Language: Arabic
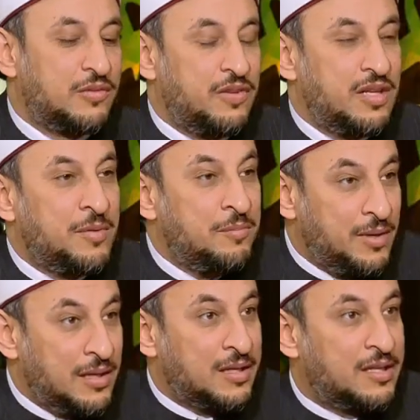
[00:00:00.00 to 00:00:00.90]
يعني الامام
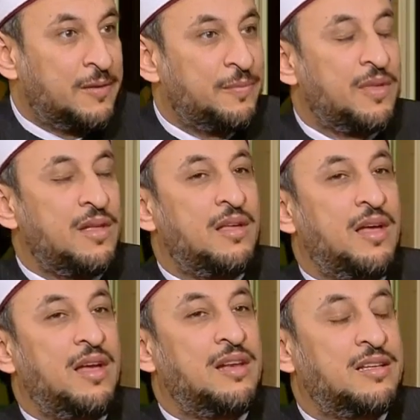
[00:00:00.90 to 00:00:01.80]
يعني مالك اه
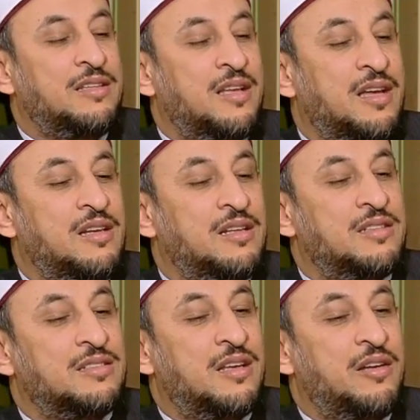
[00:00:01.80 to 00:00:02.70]
قال كده قال
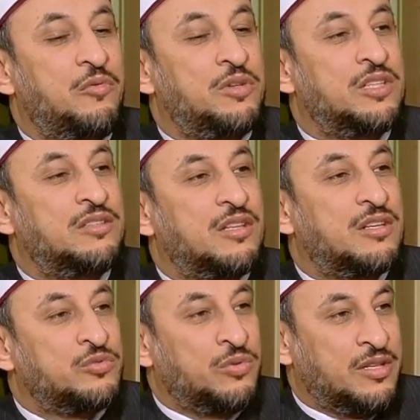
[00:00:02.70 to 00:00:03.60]
إذا وجدت
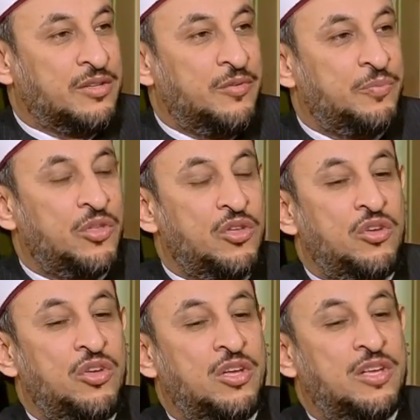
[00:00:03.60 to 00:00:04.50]
رجلا
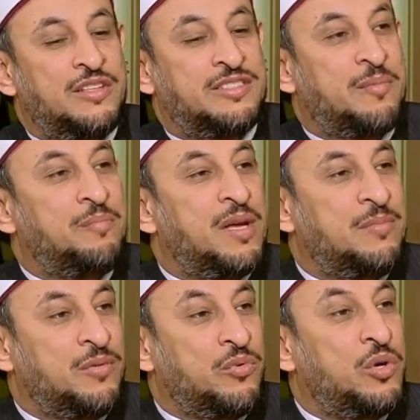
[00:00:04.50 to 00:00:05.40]

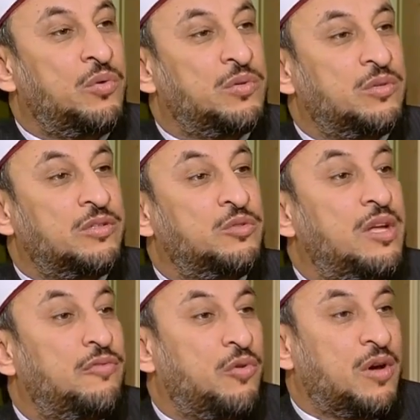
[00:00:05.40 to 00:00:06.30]
سبابا وهو
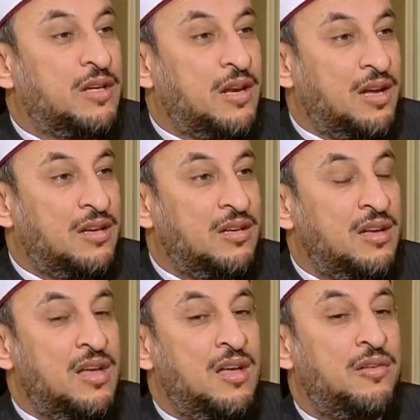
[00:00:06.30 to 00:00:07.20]
يدافع عن الحق
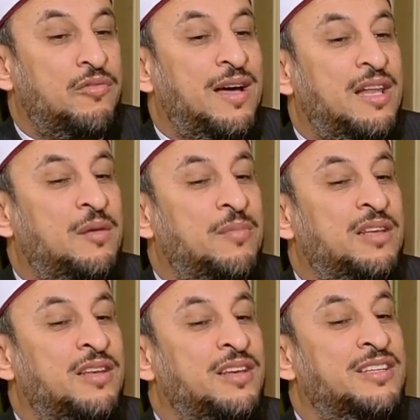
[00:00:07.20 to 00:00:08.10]
فاعلم
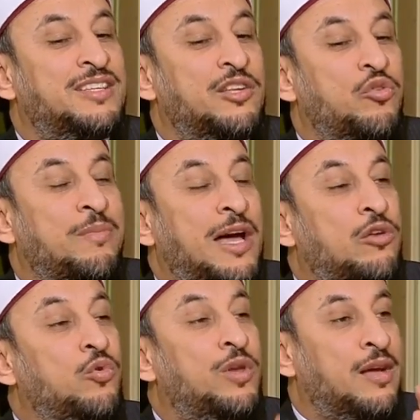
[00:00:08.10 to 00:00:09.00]
أن نيته
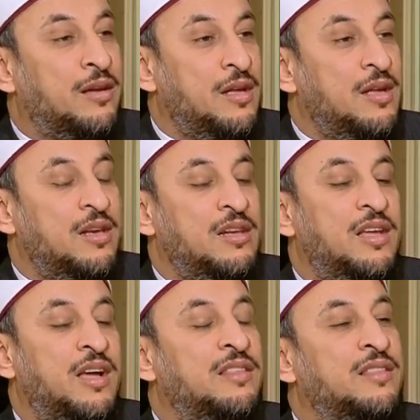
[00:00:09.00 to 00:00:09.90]
معلولة أيوه فيها
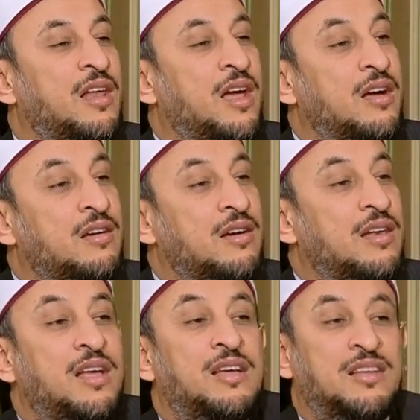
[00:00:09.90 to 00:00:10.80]
لأن الحق
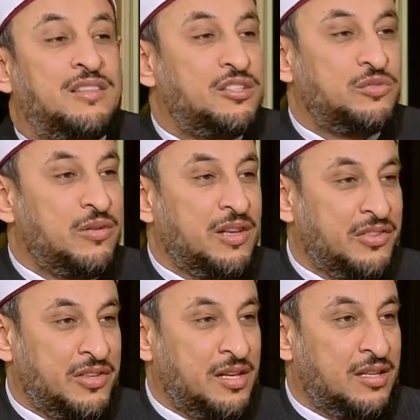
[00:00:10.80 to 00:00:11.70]
لا يحتاج إلى
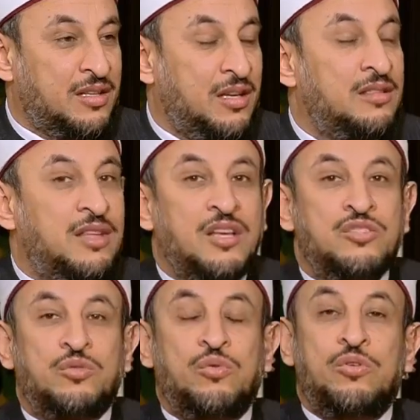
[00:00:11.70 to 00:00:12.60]
ذلك كده. أنت نعم.
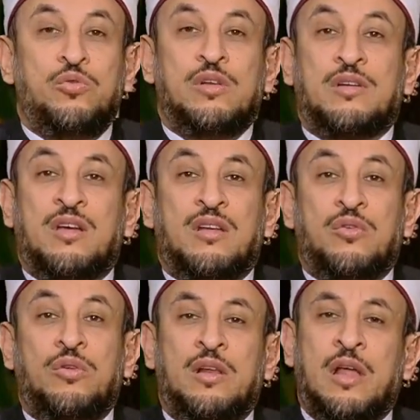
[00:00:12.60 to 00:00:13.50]
عايز تقول لي قول لي قال
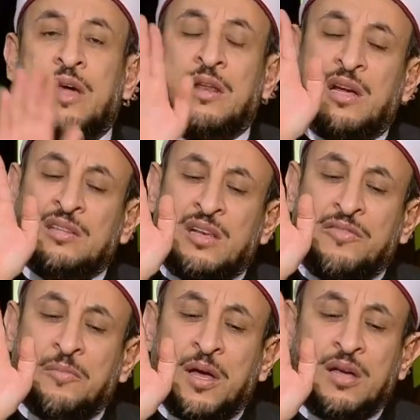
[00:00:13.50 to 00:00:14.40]
قول لي لا أنا أختلف
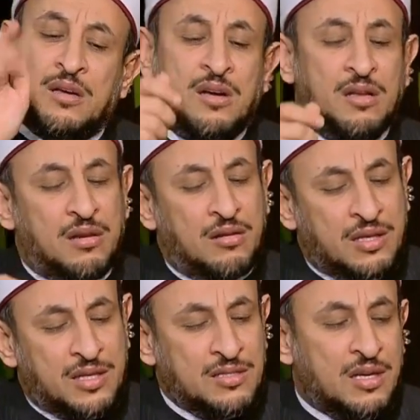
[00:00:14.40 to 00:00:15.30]
معاه قال الله
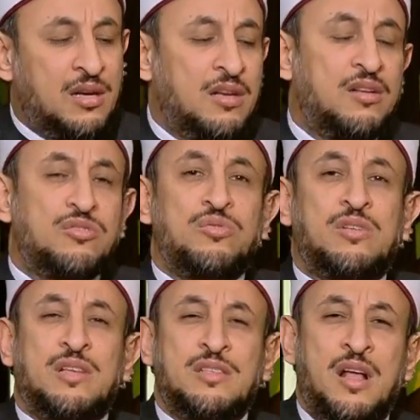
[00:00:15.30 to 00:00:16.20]
كذا قال الرسول
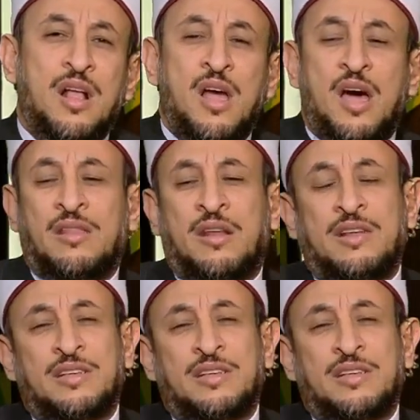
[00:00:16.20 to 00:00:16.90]
كذا أنا رأيي